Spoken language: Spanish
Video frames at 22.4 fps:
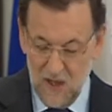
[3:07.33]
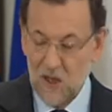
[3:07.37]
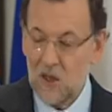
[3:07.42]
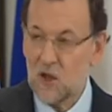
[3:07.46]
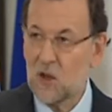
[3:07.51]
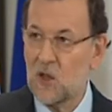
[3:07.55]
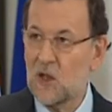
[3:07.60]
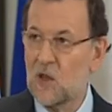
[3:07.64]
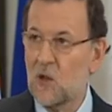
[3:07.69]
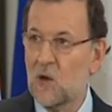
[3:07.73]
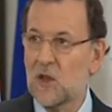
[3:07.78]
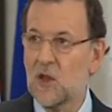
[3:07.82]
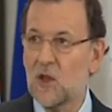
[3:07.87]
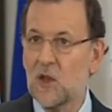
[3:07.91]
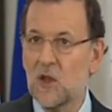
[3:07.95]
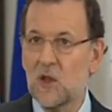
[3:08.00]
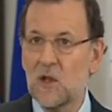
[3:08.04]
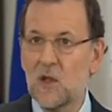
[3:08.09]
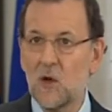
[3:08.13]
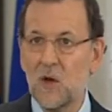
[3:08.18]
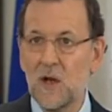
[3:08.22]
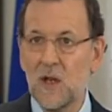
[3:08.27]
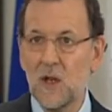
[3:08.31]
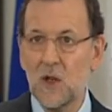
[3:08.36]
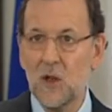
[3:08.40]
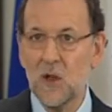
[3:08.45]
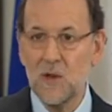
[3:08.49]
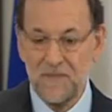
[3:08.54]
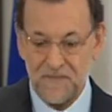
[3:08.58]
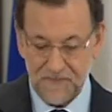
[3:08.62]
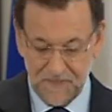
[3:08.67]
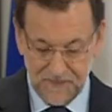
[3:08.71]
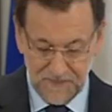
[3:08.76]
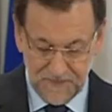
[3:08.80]
Señoras y
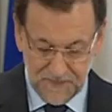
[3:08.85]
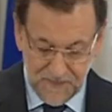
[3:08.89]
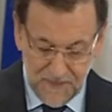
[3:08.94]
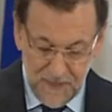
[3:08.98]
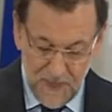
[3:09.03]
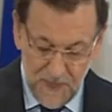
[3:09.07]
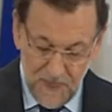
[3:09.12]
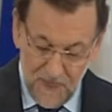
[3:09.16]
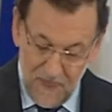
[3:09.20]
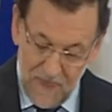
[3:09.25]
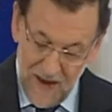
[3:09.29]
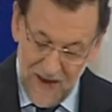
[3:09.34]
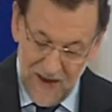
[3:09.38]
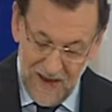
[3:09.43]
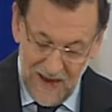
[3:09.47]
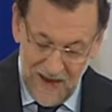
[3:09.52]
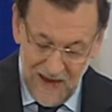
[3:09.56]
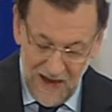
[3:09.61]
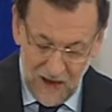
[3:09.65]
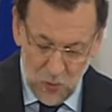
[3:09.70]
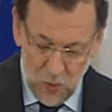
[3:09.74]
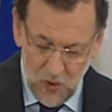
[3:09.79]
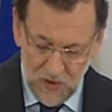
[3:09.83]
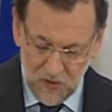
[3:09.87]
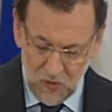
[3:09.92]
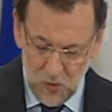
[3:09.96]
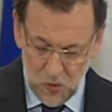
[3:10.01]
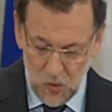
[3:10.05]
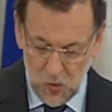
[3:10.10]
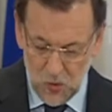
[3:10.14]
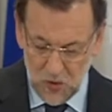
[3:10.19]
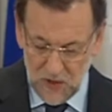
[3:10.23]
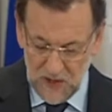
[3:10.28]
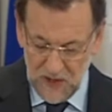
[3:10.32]
señores, el acuerdo
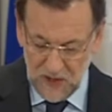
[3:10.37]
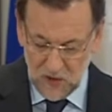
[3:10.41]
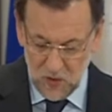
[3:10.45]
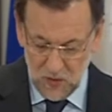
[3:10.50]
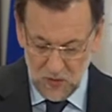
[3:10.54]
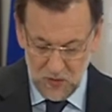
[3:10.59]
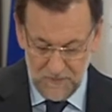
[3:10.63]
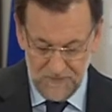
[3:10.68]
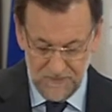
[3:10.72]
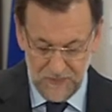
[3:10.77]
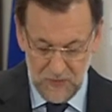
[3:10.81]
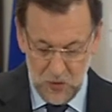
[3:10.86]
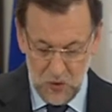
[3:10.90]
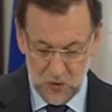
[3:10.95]
suscrito